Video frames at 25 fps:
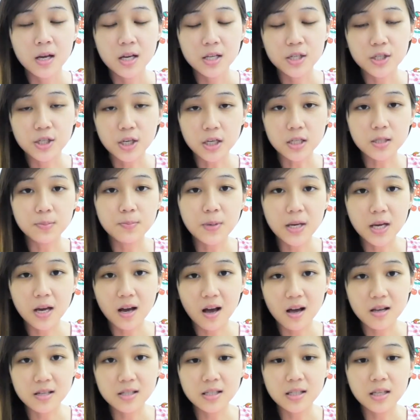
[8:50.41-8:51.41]
just
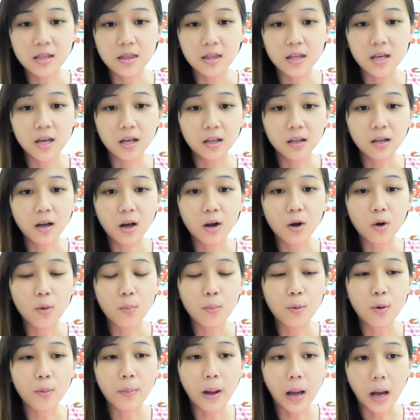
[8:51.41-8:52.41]
because Cindy kalau
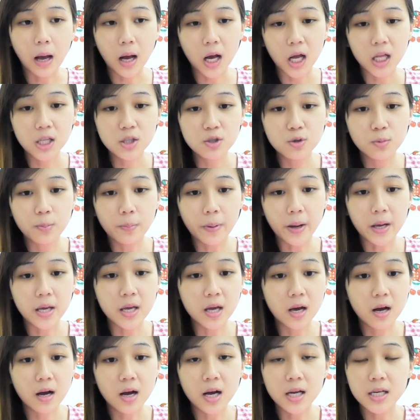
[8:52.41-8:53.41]
mau makan
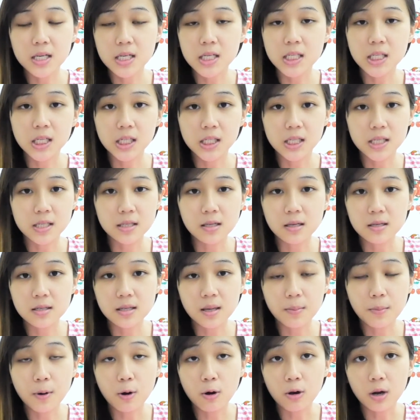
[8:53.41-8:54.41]
supaya nggak desel-desel
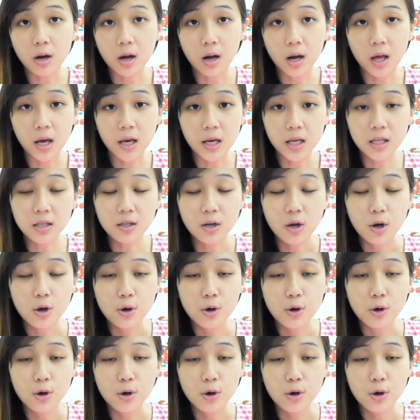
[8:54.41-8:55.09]
sama orang lain